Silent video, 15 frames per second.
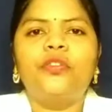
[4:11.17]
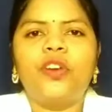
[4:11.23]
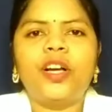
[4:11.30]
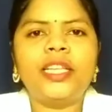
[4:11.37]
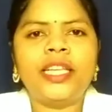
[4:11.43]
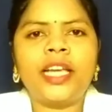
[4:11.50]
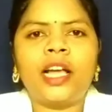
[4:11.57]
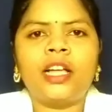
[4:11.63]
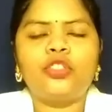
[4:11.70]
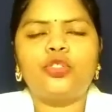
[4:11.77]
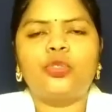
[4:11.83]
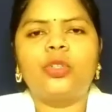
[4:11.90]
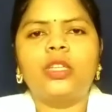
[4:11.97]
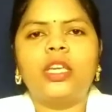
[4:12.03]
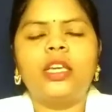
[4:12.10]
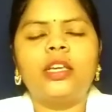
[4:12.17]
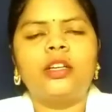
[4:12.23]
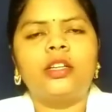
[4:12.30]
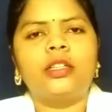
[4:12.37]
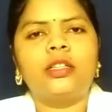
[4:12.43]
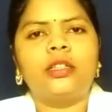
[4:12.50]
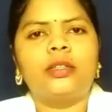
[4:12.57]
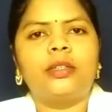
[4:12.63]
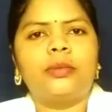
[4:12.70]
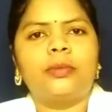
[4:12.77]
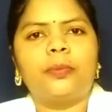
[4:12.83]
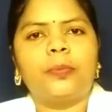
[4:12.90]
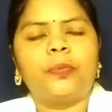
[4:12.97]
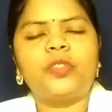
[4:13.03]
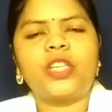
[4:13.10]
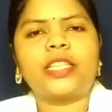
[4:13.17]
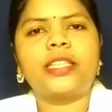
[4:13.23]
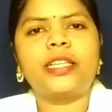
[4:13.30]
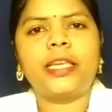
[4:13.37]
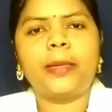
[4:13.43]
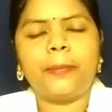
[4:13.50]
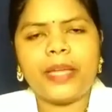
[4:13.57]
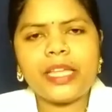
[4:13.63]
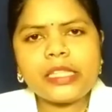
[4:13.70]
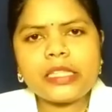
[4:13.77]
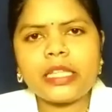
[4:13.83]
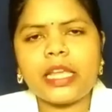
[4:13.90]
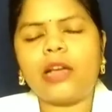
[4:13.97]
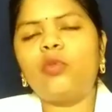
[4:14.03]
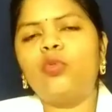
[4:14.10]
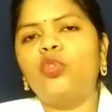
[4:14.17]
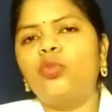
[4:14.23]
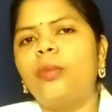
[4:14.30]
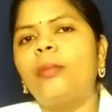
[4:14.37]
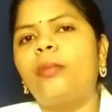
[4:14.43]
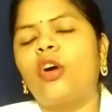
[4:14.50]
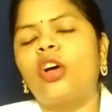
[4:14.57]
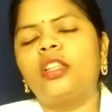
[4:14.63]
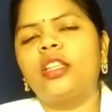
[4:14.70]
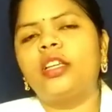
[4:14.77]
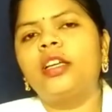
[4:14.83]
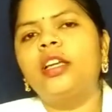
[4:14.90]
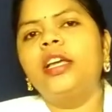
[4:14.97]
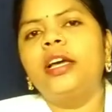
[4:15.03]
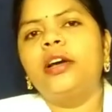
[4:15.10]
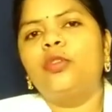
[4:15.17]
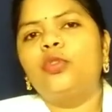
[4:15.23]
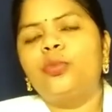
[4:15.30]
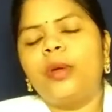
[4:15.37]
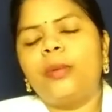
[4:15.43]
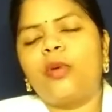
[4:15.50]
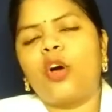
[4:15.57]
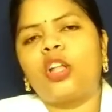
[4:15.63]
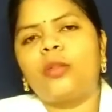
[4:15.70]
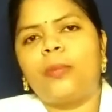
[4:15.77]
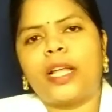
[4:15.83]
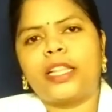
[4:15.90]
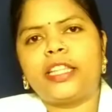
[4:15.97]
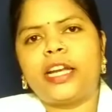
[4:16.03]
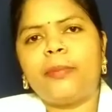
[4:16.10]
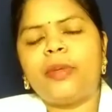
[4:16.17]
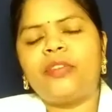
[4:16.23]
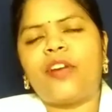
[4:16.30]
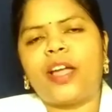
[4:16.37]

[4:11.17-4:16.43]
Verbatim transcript: फलियां जो कि जैसे कि बीन्स है उनमें बहुत है उनमें बहुत मात्रा में